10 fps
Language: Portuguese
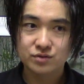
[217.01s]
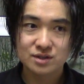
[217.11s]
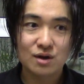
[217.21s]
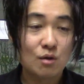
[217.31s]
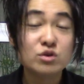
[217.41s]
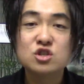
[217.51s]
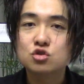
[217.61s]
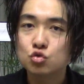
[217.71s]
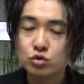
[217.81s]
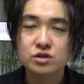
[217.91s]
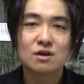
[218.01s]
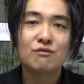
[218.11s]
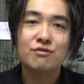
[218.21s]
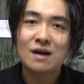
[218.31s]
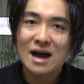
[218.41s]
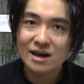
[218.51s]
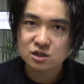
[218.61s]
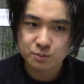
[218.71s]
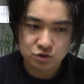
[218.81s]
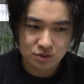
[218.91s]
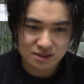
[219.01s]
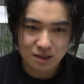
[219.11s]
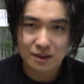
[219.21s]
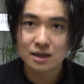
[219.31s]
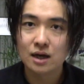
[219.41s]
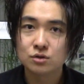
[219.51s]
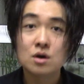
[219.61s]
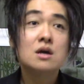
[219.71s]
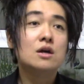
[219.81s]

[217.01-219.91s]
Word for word: são, é um estúdio, são várias pessoas trabalhando.